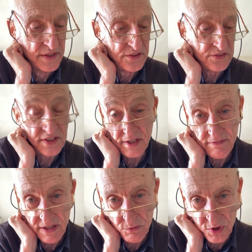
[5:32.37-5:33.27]

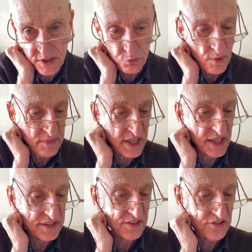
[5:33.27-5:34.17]
Scrivevo nel
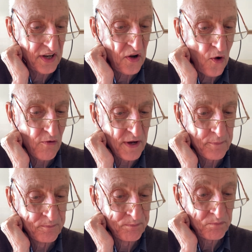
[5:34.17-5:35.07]
2019.